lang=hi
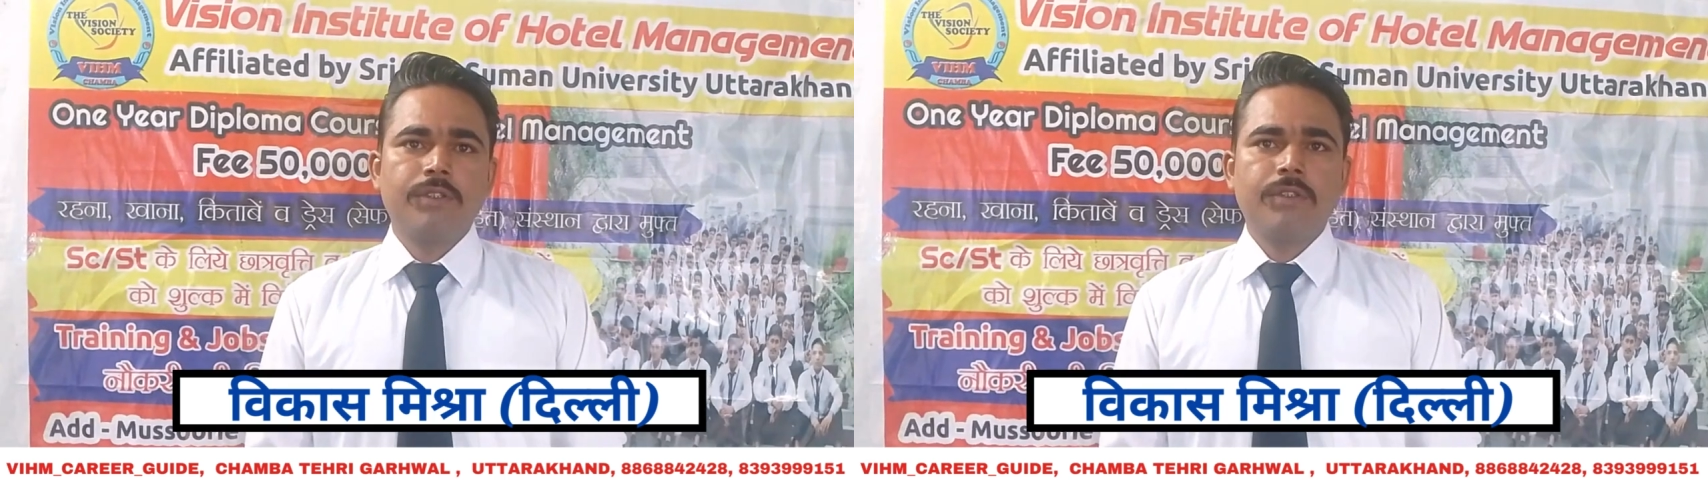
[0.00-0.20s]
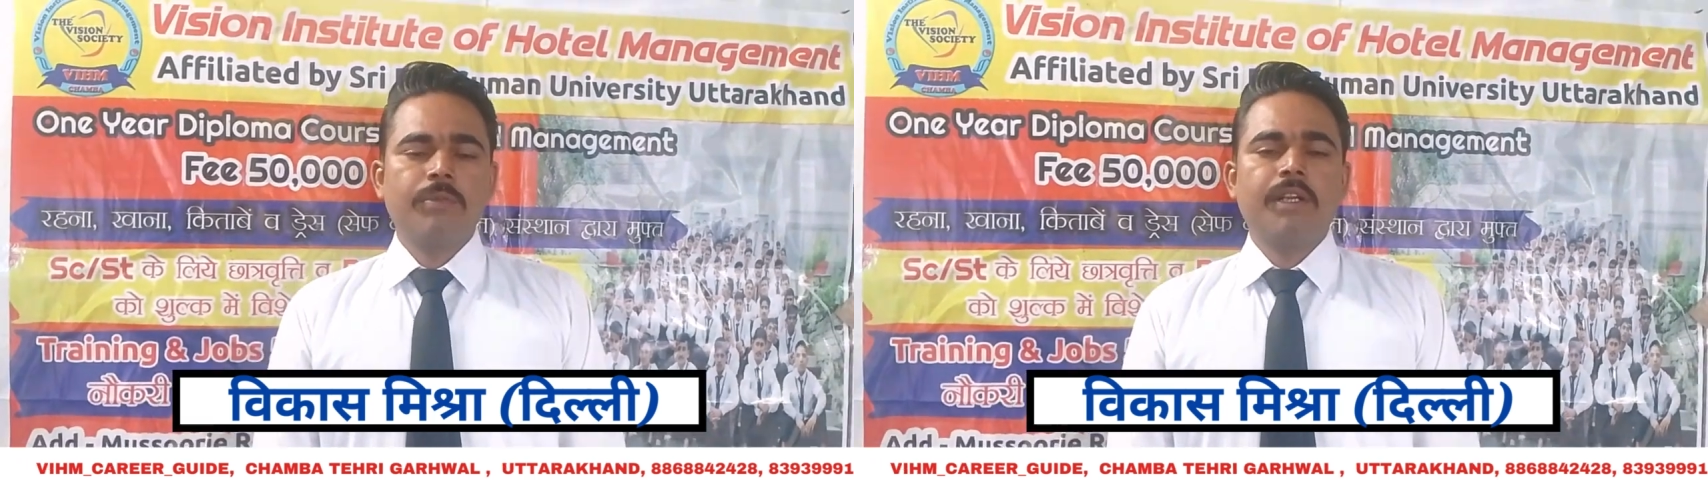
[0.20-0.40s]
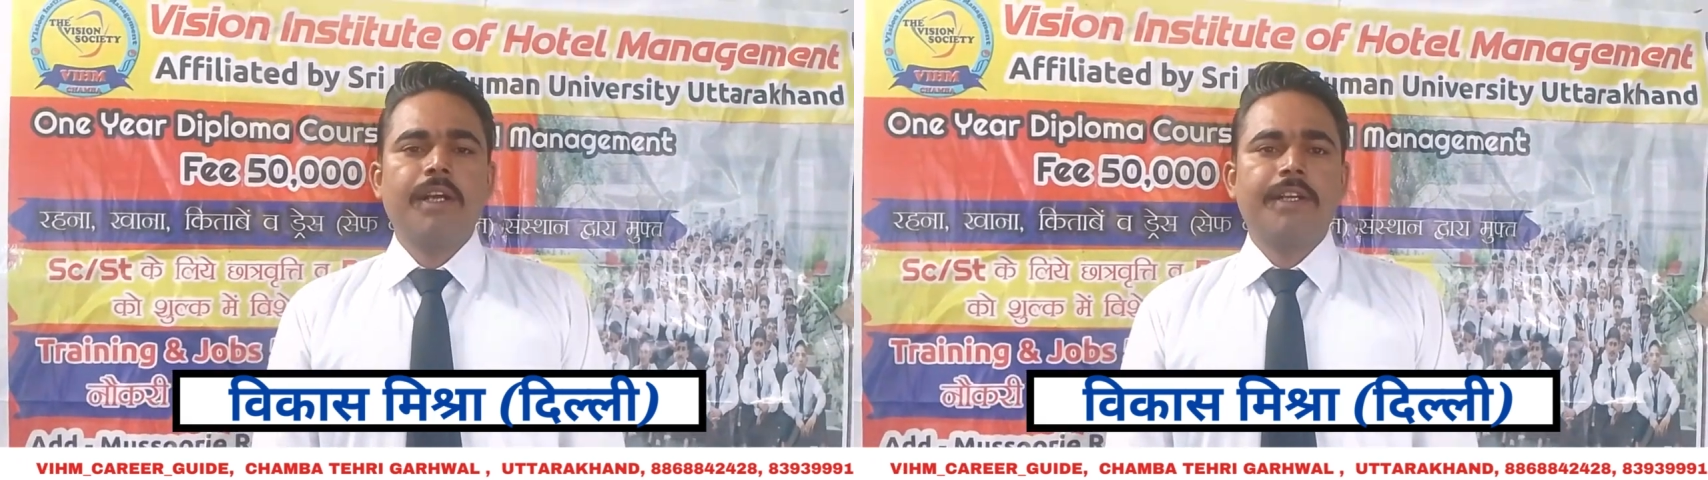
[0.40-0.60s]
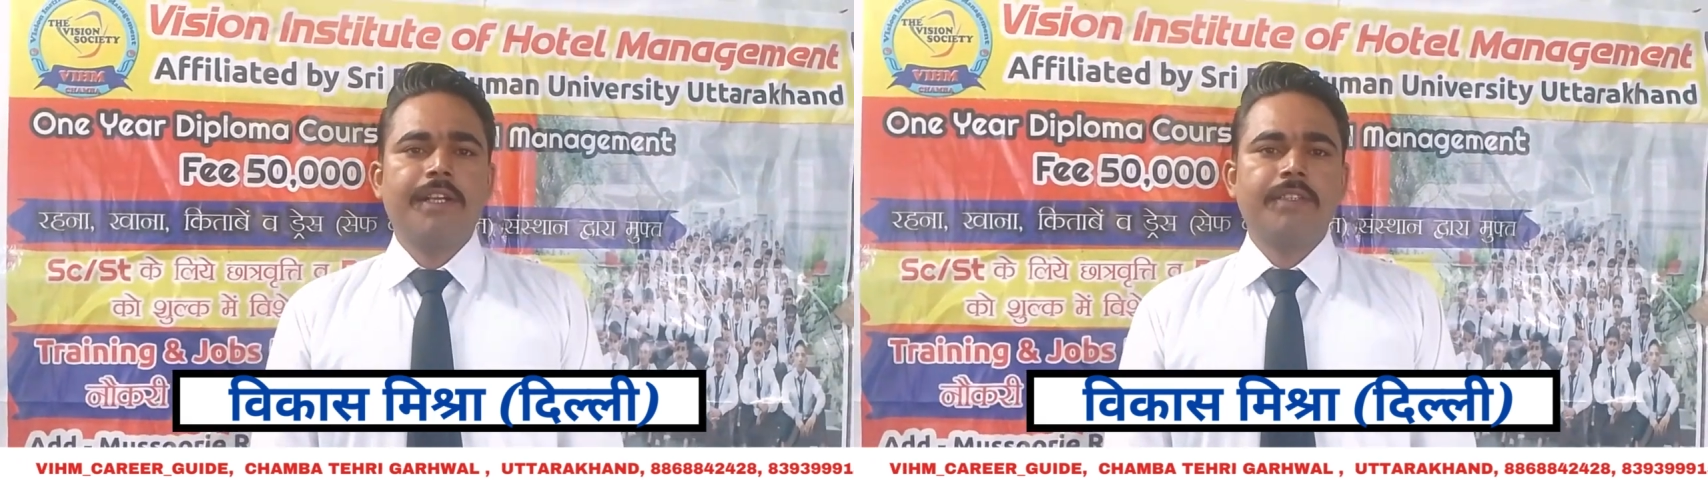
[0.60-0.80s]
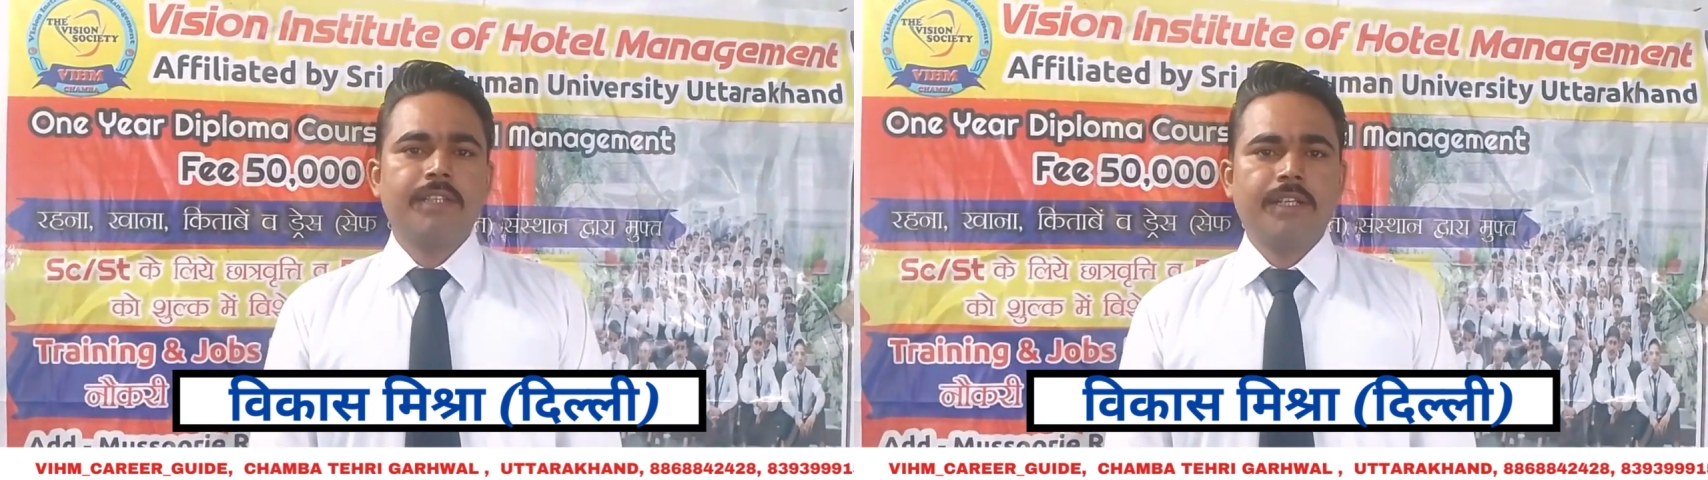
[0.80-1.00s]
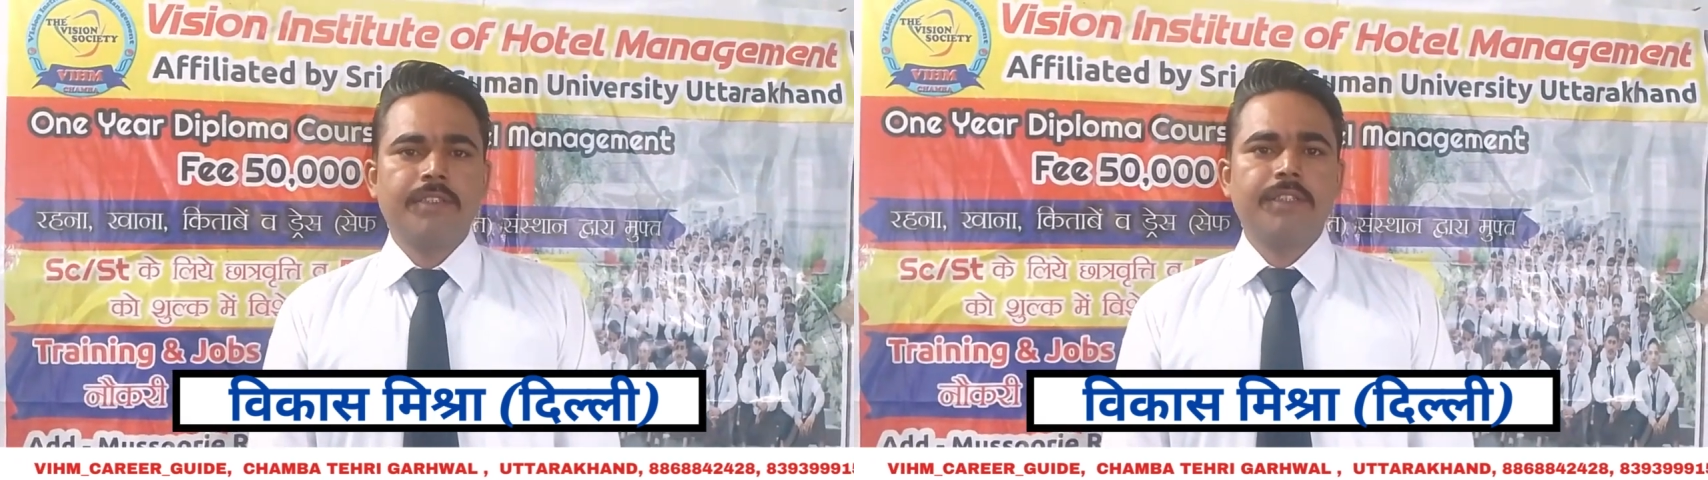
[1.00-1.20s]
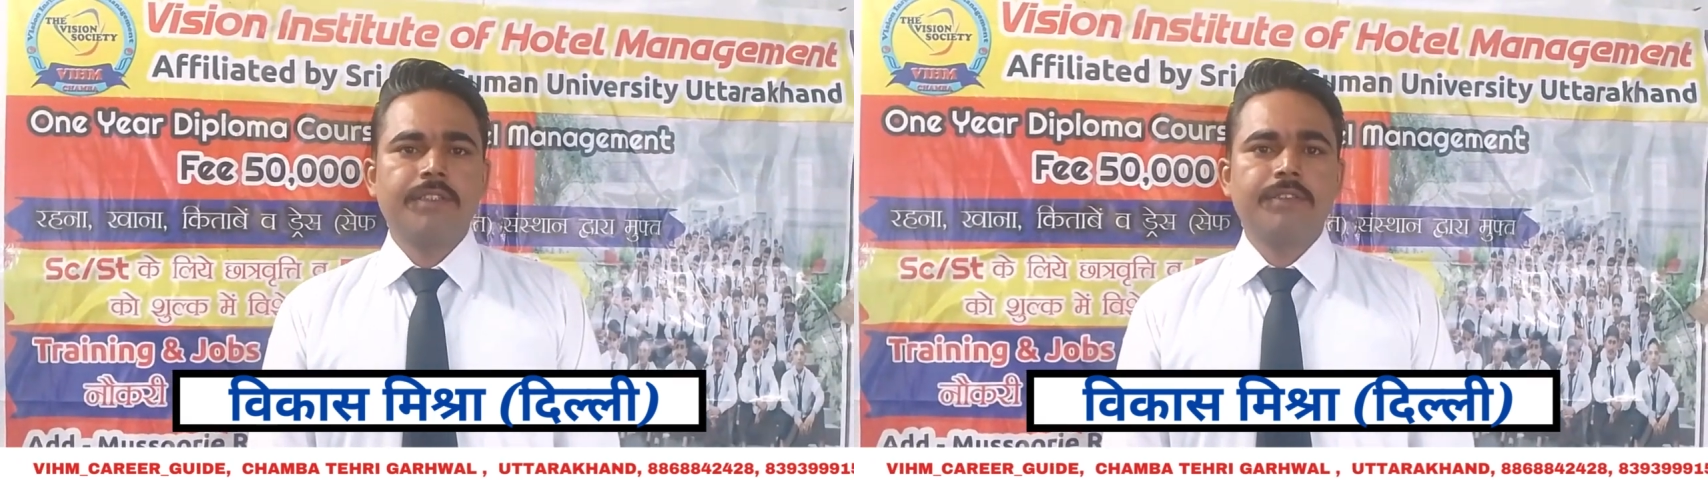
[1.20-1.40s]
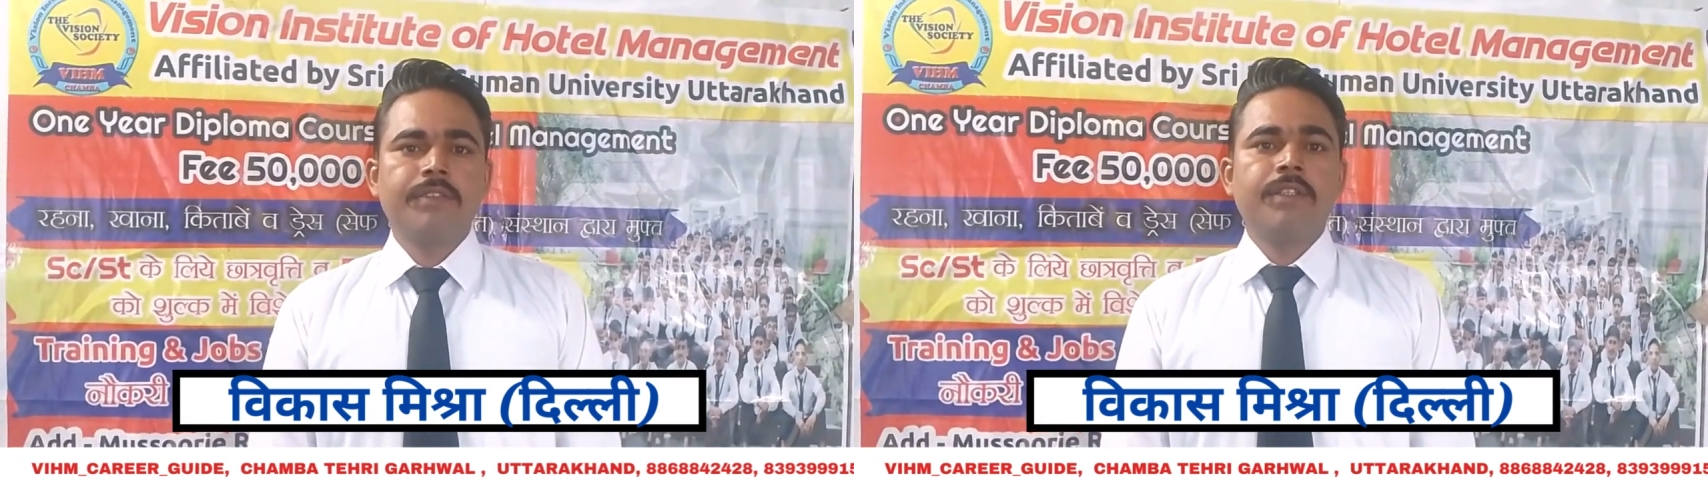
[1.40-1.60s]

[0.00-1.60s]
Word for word: तो मेरा आई टी का सिलेक्शन